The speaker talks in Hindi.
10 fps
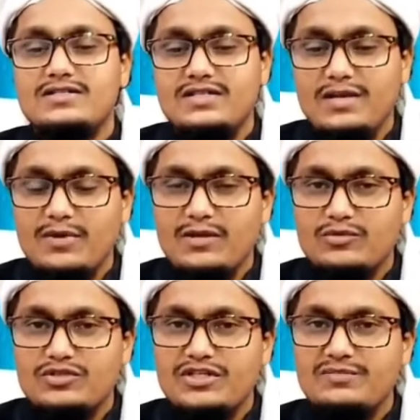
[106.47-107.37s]
सेम
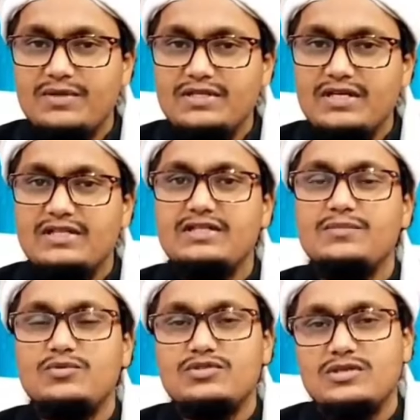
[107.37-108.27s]
अलहमदोशरी पढ़ी जाती है
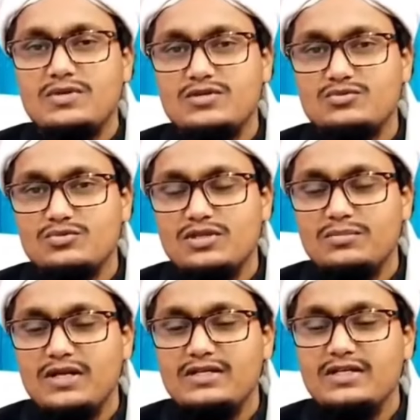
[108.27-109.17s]
फिर उसके बाद सूरतें
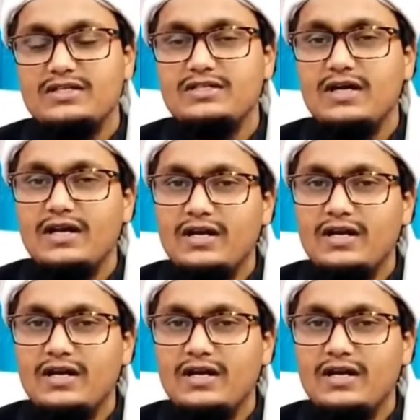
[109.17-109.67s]
मिलाई जाती हैं